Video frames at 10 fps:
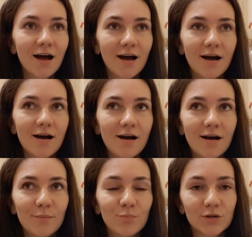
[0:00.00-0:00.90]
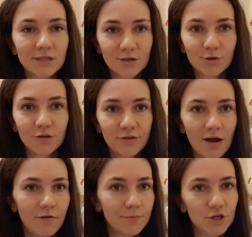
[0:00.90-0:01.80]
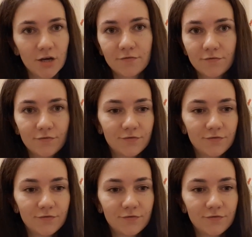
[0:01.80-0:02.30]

А после родов я вообще